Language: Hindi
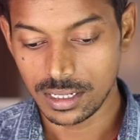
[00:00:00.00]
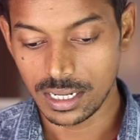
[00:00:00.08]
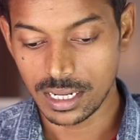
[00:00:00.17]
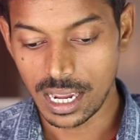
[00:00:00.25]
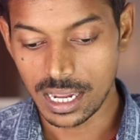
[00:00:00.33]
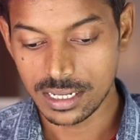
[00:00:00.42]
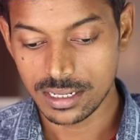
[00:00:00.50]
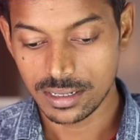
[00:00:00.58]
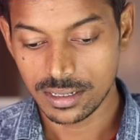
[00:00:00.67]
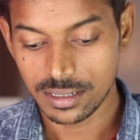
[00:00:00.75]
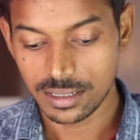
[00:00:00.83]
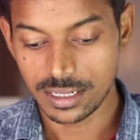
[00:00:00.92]
एआई
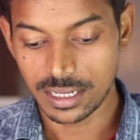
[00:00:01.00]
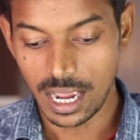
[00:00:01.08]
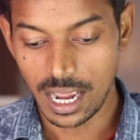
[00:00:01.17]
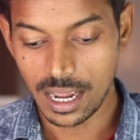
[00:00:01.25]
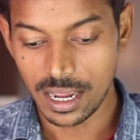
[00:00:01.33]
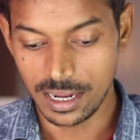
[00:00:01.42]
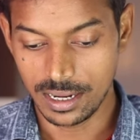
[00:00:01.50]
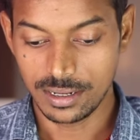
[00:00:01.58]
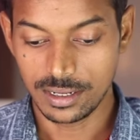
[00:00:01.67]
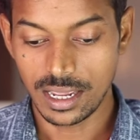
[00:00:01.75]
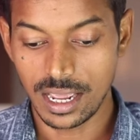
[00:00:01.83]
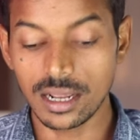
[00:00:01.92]
क्या है
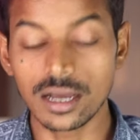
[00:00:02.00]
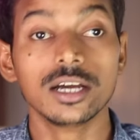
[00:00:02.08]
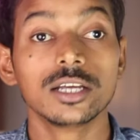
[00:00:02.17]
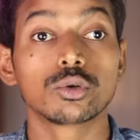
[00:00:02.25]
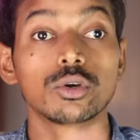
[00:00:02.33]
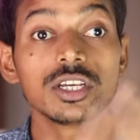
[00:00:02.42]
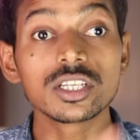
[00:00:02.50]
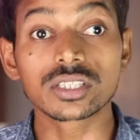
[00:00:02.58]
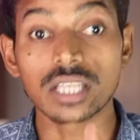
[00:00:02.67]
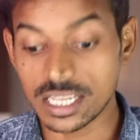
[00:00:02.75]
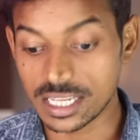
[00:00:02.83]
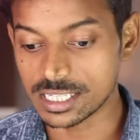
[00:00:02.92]
है ना तो
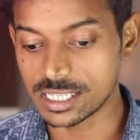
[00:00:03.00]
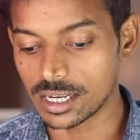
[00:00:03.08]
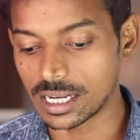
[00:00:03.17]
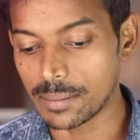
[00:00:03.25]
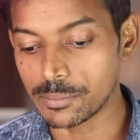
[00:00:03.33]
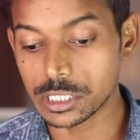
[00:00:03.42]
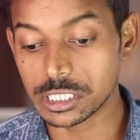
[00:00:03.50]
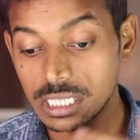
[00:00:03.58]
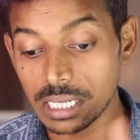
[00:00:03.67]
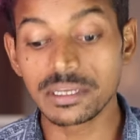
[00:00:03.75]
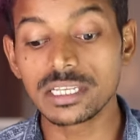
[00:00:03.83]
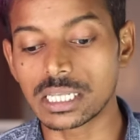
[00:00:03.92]
इस तरीके से अगर आप
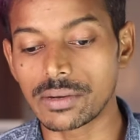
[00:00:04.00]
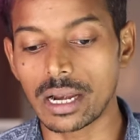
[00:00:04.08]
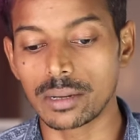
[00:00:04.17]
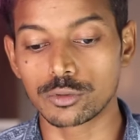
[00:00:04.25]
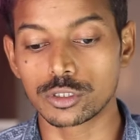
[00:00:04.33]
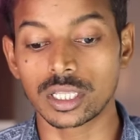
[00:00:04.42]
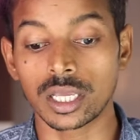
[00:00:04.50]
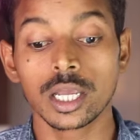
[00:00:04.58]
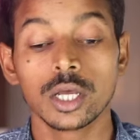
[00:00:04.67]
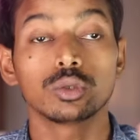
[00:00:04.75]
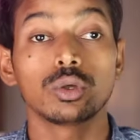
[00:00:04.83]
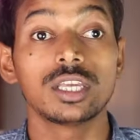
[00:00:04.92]
इससे भी सवाल पूछते
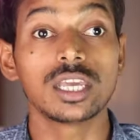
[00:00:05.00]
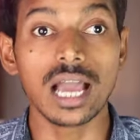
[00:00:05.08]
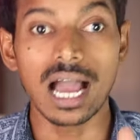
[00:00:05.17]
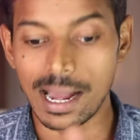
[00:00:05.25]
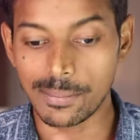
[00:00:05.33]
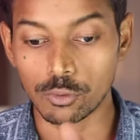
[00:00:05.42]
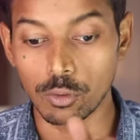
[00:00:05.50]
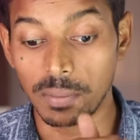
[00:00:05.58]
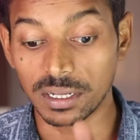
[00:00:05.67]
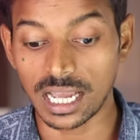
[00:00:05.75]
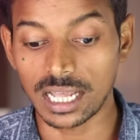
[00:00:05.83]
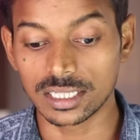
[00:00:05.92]
तो ये आपको
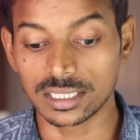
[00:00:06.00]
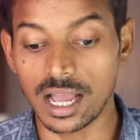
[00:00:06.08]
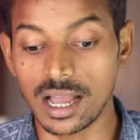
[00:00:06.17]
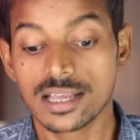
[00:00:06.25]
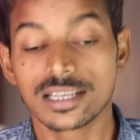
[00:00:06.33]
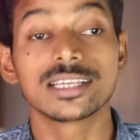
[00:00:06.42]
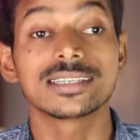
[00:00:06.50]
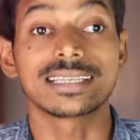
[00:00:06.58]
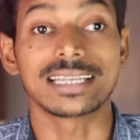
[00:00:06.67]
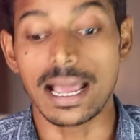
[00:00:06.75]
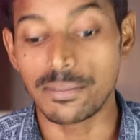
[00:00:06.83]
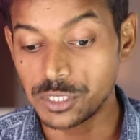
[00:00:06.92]
बता देता कि
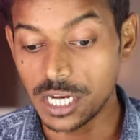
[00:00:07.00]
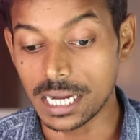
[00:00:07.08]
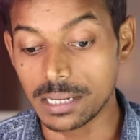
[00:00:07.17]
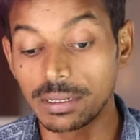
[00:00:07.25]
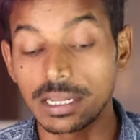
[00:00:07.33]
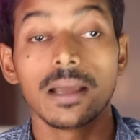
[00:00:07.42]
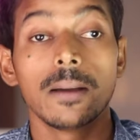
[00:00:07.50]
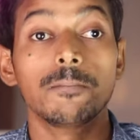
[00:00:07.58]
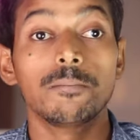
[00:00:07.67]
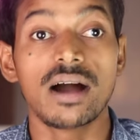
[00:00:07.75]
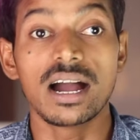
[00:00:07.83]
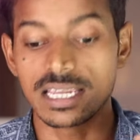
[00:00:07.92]
स्नैपचैट में
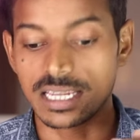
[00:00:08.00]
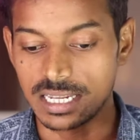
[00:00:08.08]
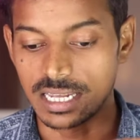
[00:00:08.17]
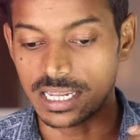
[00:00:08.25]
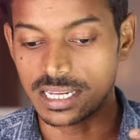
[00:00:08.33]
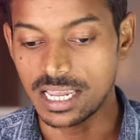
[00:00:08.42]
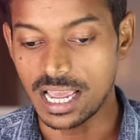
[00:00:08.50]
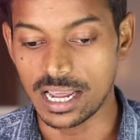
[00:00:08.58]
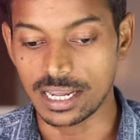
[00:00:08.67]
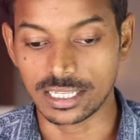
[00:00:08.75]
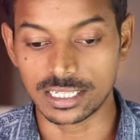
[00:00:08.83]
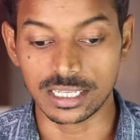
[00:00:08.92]
माई एआई क्या
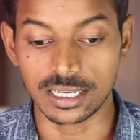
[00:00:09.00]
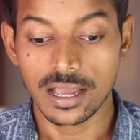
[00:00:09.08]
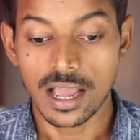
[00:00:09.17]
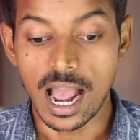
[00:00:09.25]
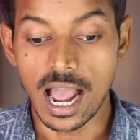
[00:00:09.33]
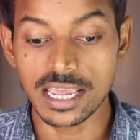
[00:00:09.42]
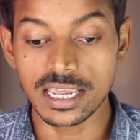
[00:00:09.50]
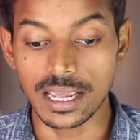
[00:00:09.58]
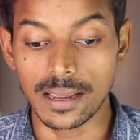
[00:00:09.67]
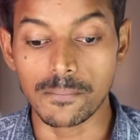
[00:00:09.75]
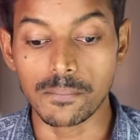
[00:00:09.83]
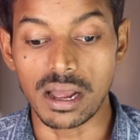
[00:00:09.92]
है देखिए आई
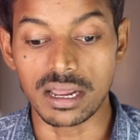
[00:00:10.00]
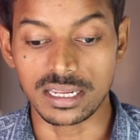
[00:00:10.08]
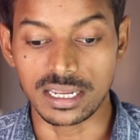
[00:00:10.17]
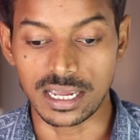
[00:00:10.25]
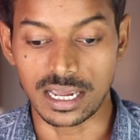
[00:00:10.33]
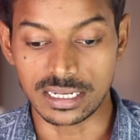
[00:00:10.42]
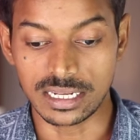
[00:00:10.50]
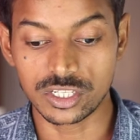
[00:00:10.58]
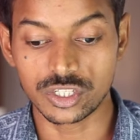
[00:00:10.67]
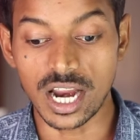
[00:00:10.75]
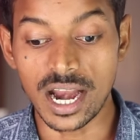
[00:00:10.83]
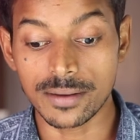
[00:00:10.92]
एम माई ए आई ए
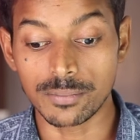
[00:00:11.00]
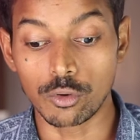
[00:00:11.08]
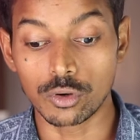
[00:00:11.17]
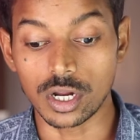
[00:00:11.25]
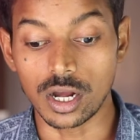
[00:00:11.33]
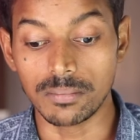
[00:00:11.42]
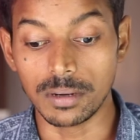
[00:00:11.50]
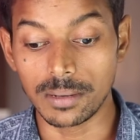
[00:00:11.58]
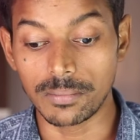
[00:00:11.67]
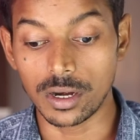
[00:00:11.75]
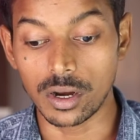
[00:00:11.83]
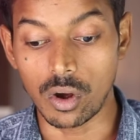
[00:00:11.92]
चैट बोट
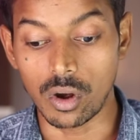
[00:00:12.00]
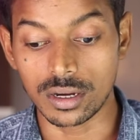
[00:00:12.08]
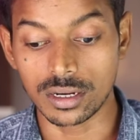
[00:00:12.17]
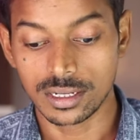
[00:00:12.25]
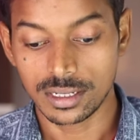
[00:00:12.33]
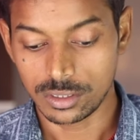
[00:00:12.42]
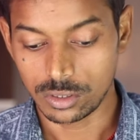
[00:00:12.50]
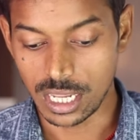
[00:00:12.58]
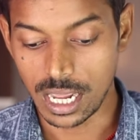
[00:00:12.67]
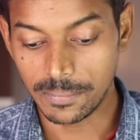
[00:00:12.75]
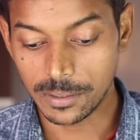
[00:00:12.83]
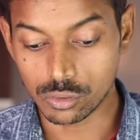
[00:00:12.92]
अवेलेबल ऑन तो
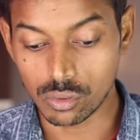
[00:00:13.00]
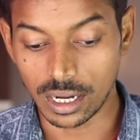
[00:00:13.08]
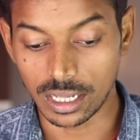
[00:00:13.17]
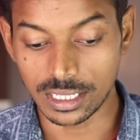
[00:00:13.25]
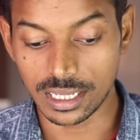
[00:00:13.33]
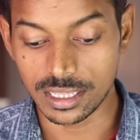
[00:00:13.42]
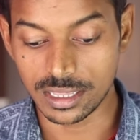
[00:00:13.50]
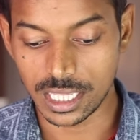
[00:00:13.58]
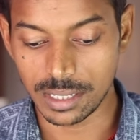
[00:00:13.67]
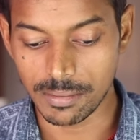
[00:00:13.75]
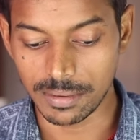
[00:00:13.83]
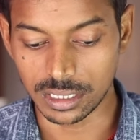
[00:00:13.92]
यहाँ पे इसको कहते हैं
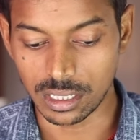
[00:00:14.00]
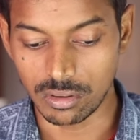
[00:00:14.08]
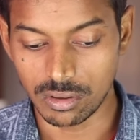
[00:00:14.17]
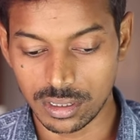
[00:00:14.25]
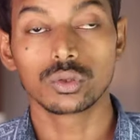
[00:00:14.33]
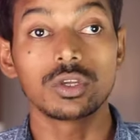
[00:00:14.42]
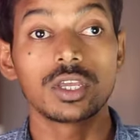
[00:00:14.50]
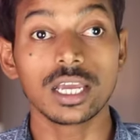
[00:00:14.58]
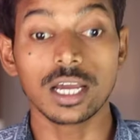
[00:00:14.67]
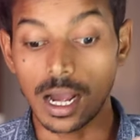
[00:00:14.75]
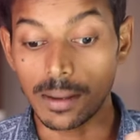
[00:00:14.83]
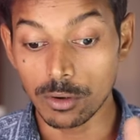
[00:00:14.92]
हिंदी में बताओ तो ये
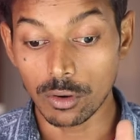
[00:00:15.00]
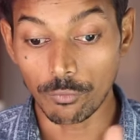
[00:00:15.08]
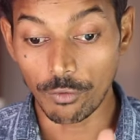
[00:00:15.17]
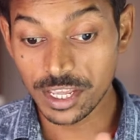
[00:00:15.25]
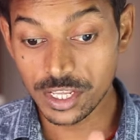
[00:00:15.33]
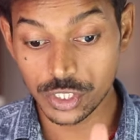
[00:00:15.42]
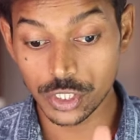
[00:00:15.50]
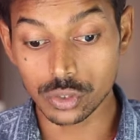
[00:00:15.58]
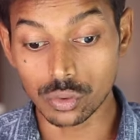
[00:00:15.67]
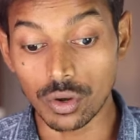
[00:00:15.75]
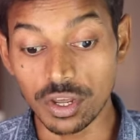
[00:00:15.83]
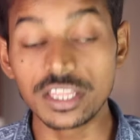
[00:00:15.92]
अब वही
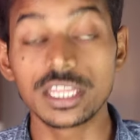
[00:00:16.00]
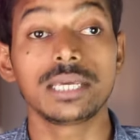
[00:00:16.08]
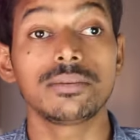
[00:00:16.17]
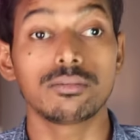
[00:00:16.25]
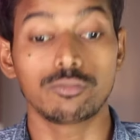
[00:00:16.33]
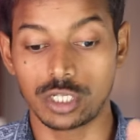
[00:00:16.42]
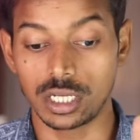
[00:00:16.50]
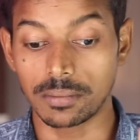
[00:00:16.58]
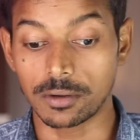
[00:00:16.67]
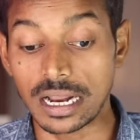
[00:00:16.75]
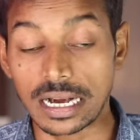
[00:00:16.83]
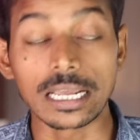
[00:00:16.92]
चीज़ को हिंदी में मुझे
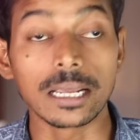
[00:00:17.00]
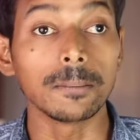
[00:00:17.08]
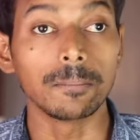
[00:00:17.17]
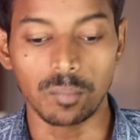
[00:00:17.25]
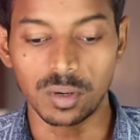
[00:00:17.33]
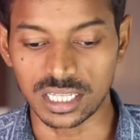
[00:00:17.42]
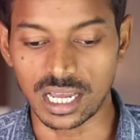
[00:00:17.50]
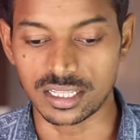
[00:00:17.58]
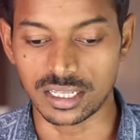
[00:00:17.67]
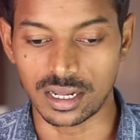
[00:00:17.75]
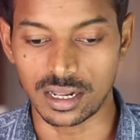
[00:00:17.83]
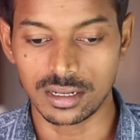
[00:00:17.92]
करके बता
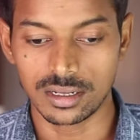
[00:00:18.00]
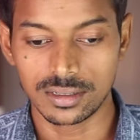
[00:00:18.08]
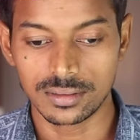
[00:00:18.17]
देगा